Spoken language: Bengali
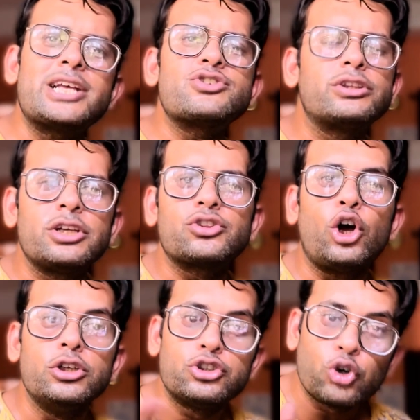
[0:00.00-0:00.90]
রাজনৈতিক
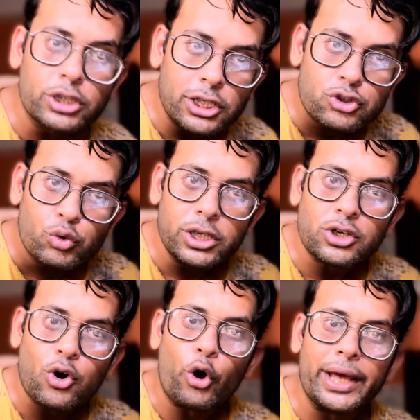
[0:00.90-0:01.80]
দল যদি চুরি
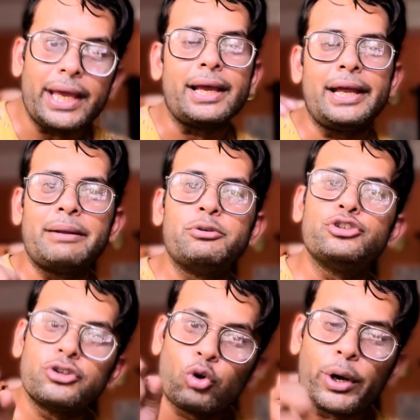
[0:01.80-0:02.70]
করে এটা আমি
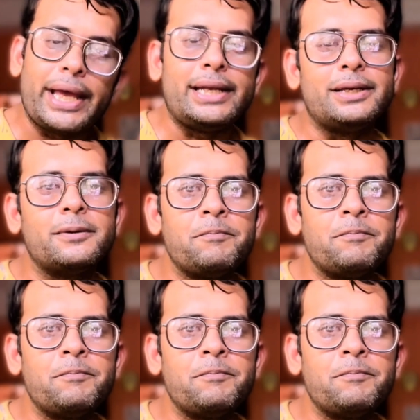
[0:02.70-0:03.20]
যদি ধরে নিই